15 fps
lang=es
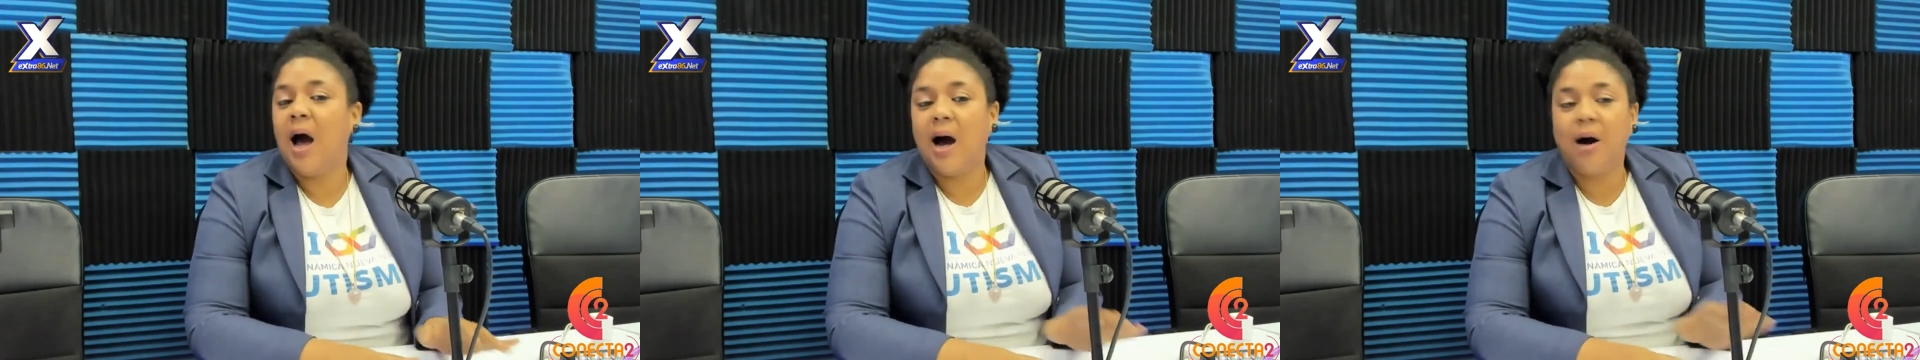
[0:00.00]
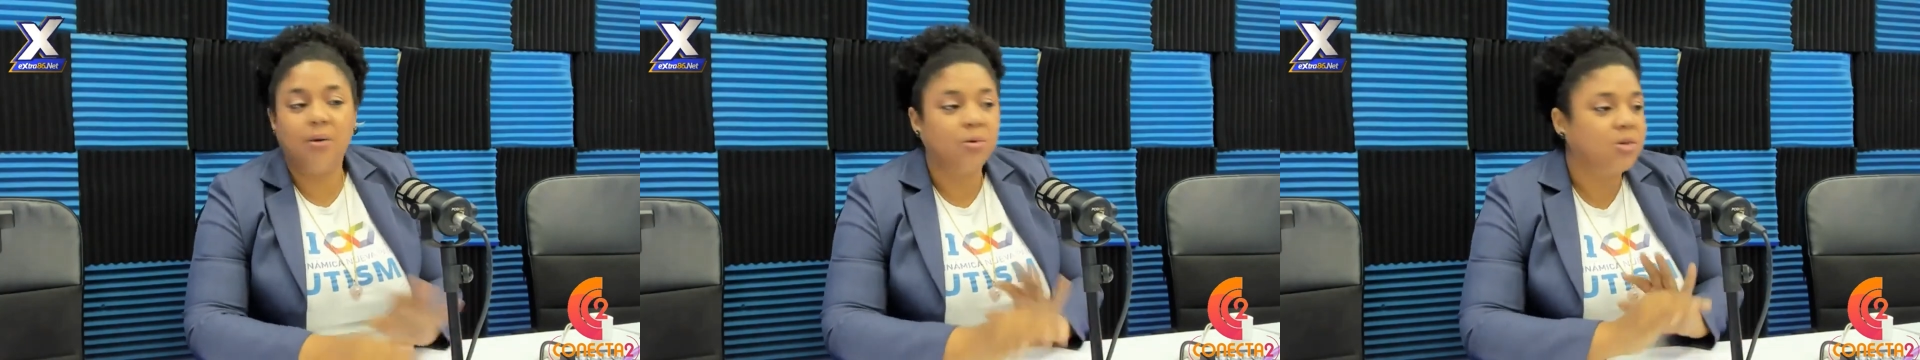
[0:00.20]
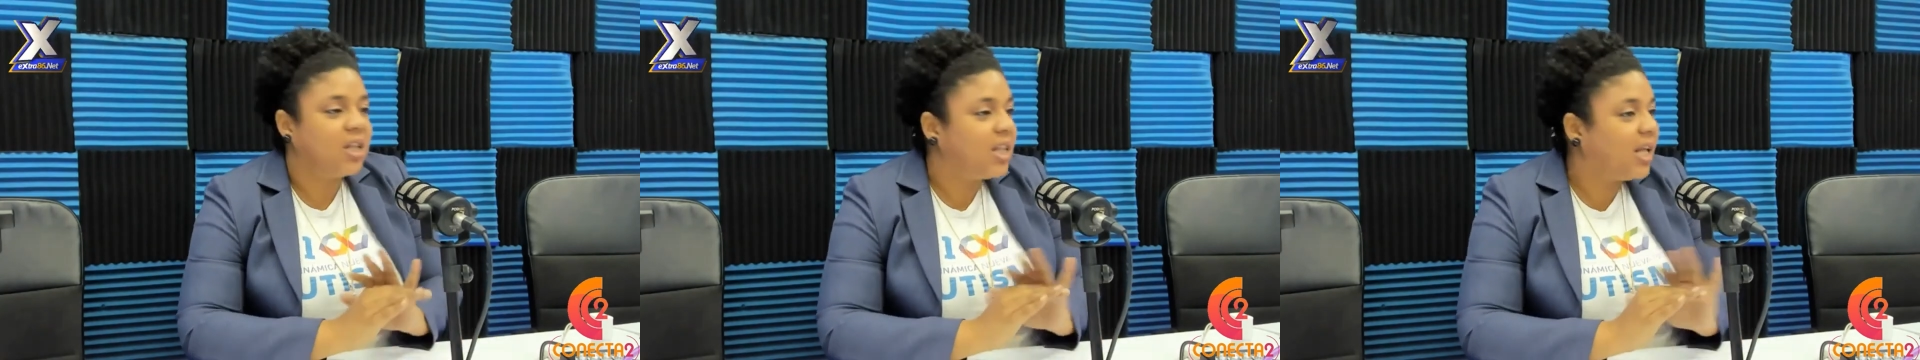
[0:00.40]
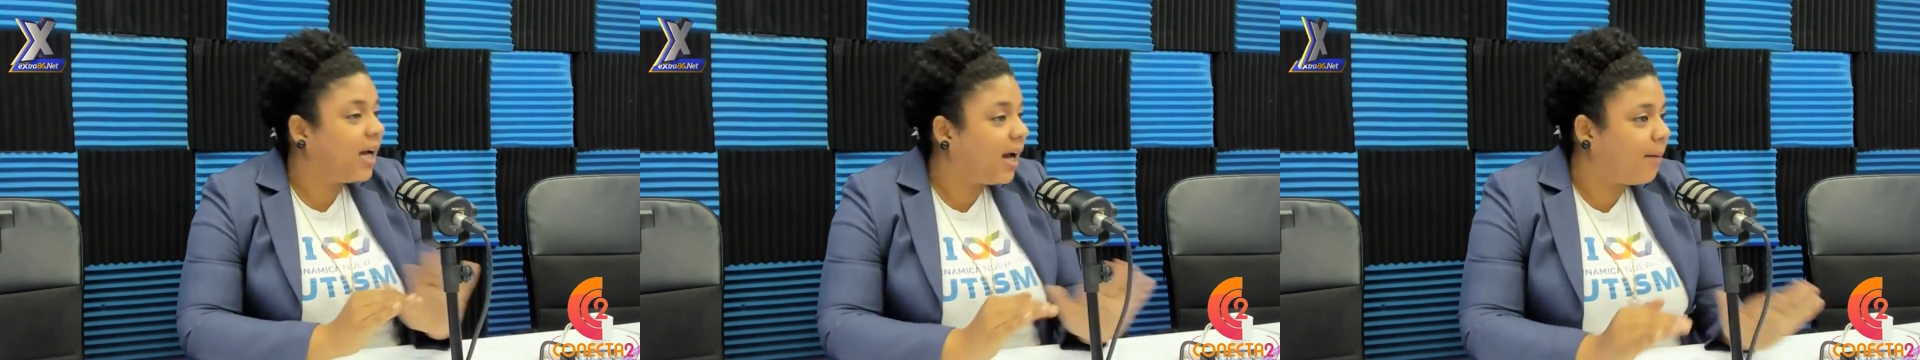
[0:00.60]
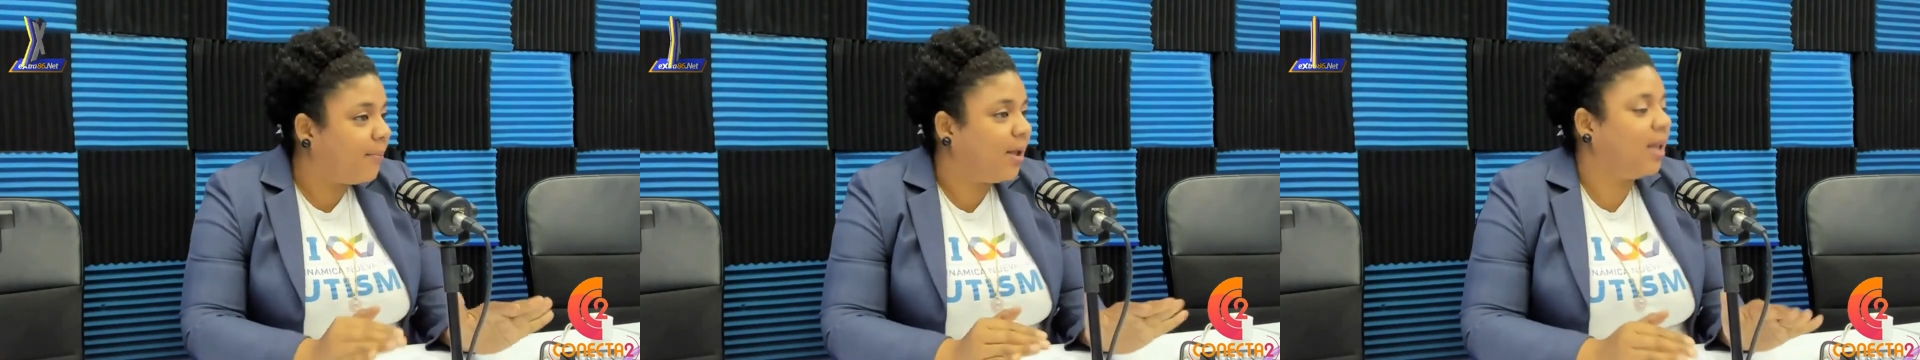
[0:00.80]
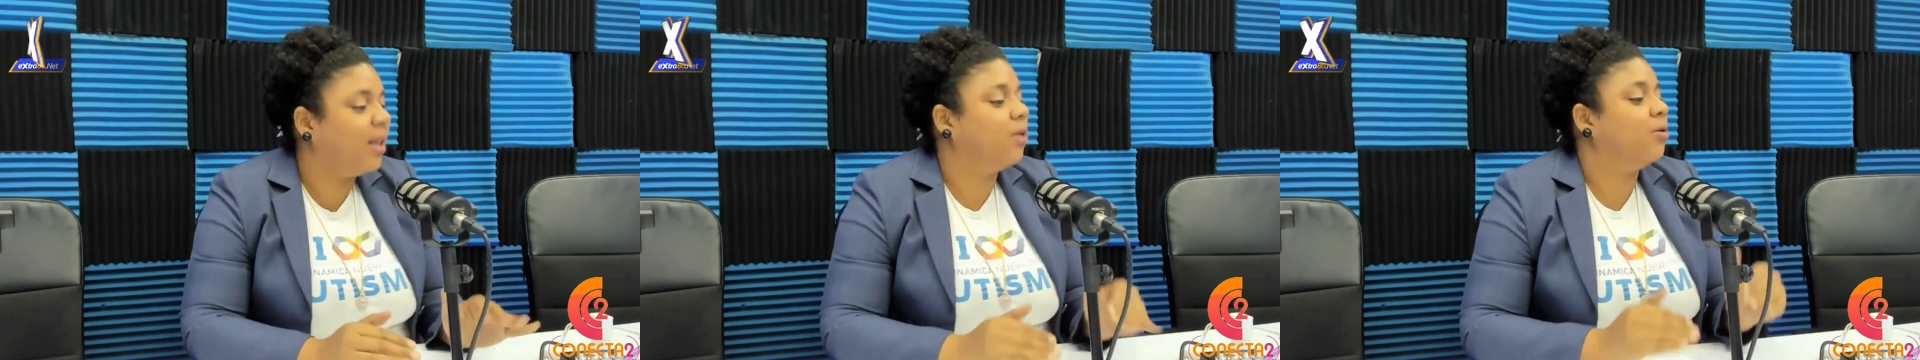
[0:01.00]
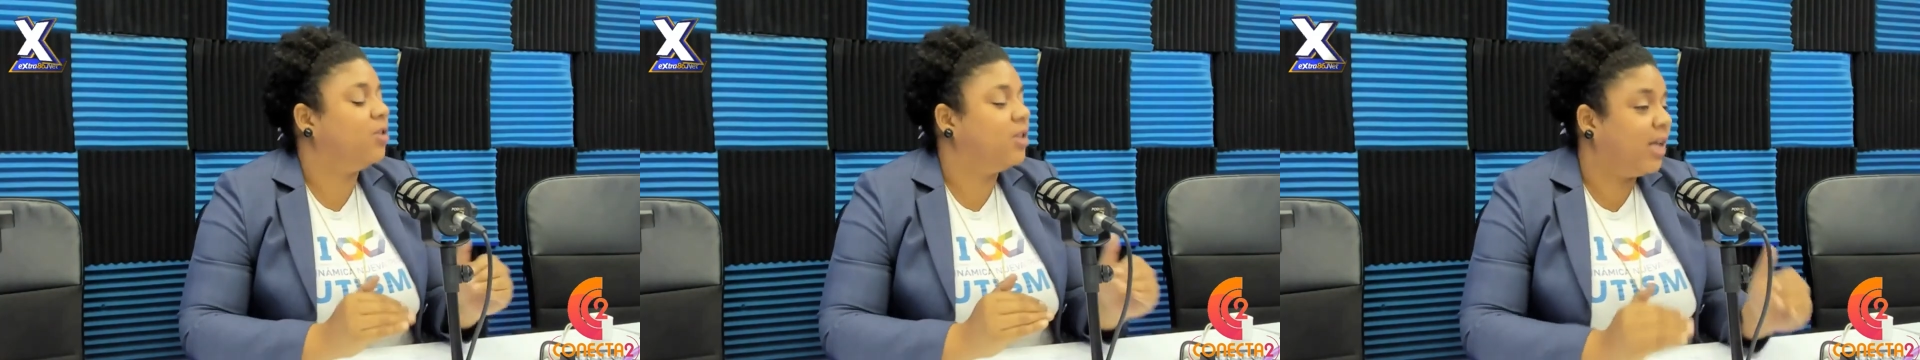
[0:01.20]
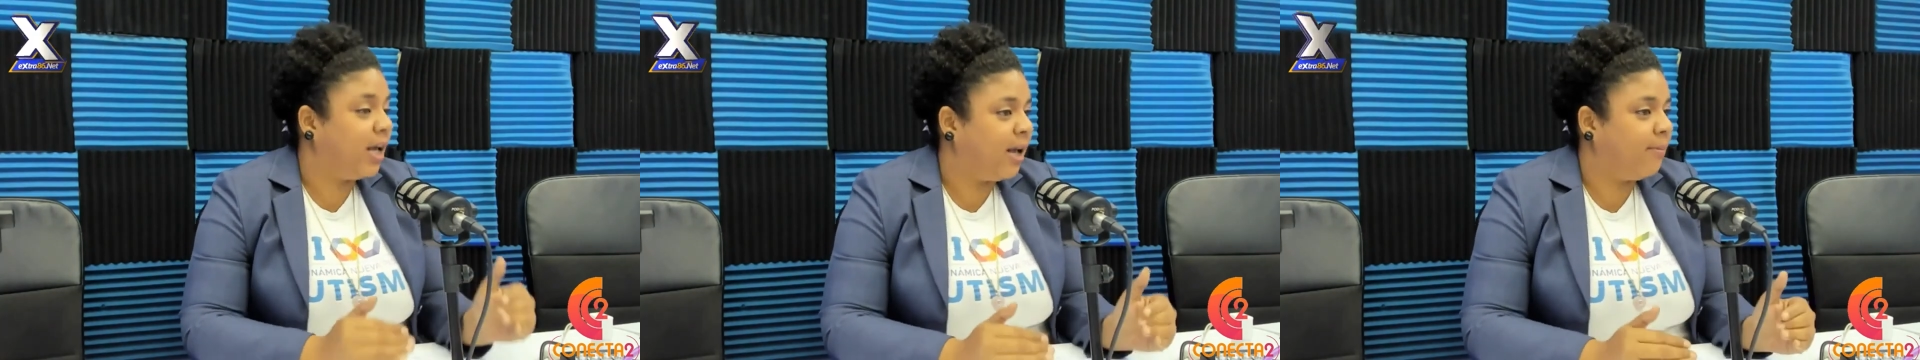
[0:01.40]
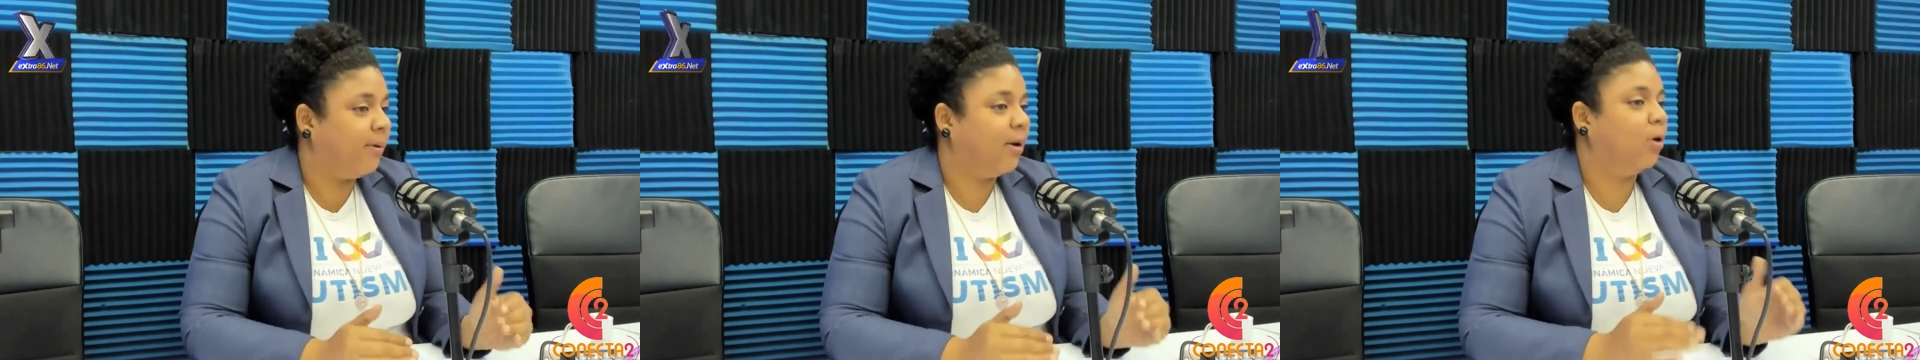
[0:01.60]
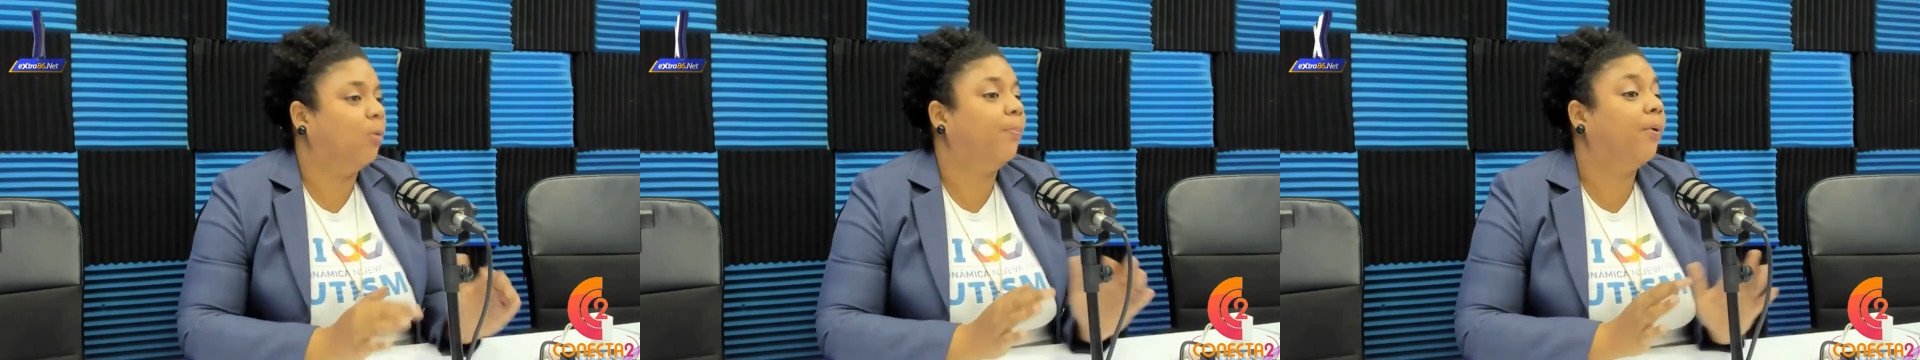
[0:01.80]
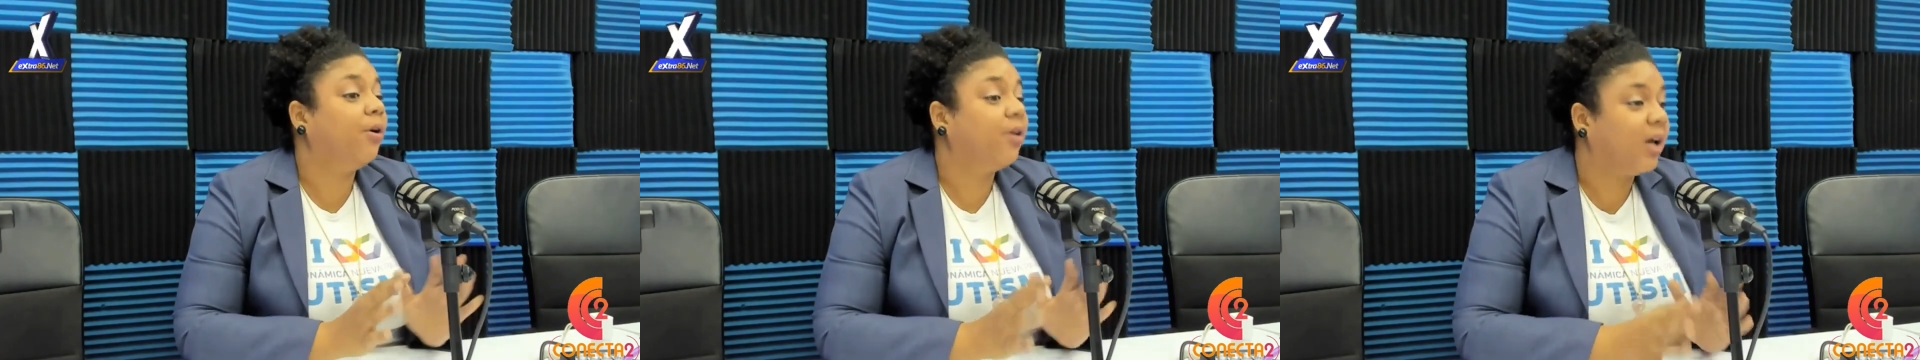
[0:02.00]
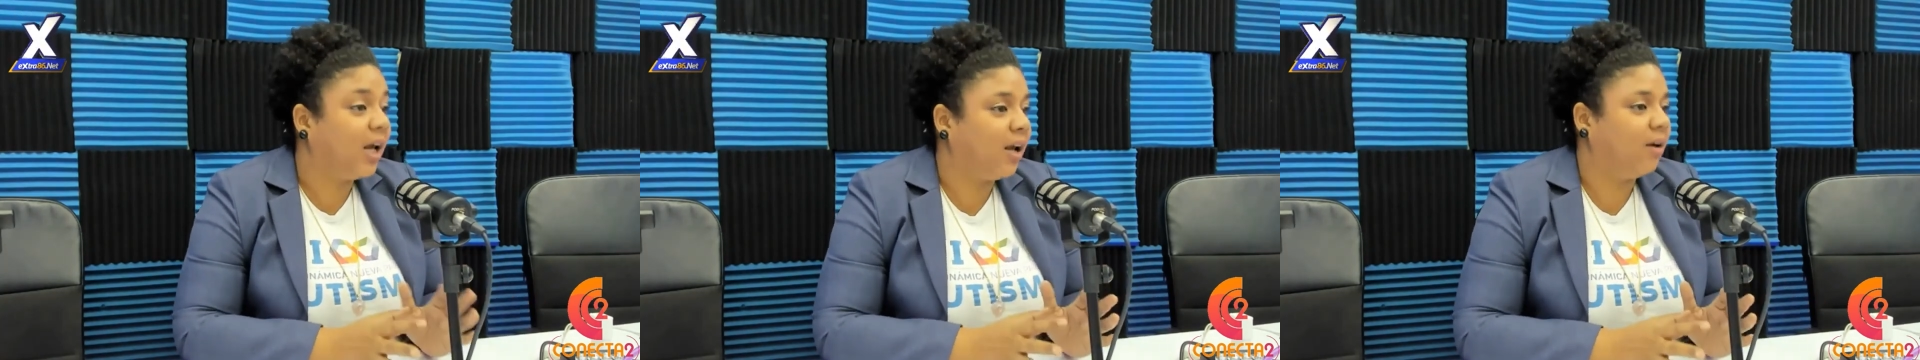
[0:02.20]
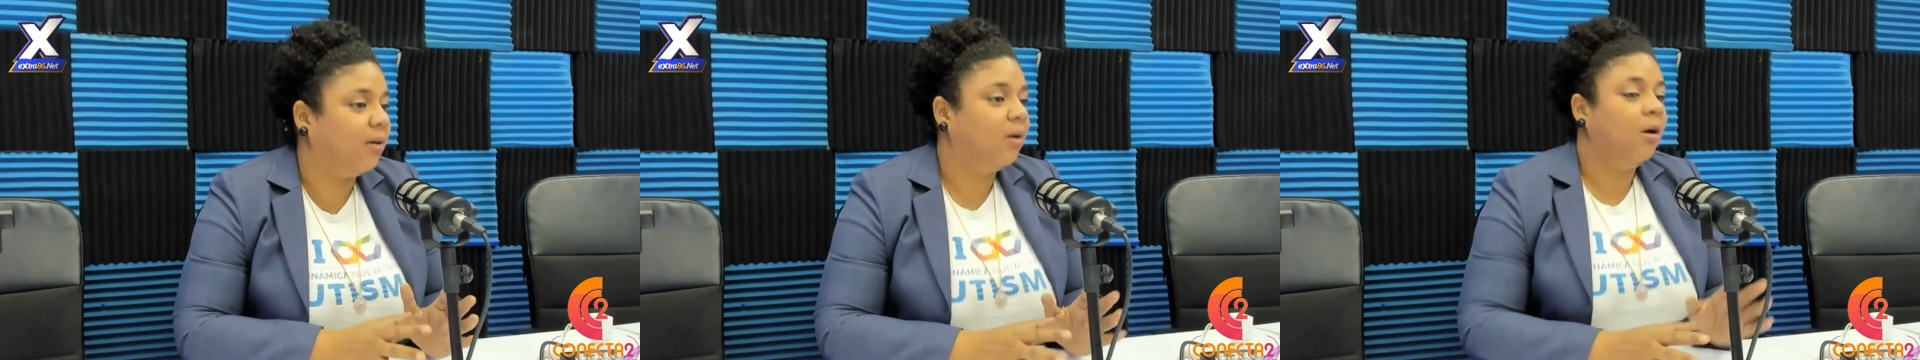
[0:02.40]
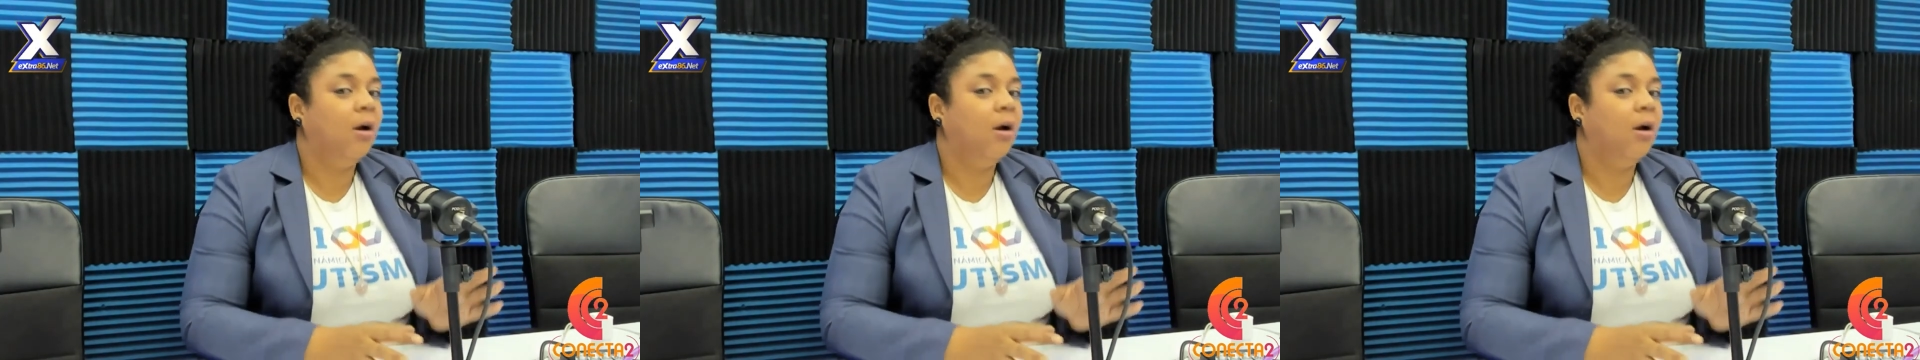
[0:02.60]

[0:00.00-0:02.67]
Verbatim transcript: Aunque usted tenga miedo, llévelo. ¿Por qué?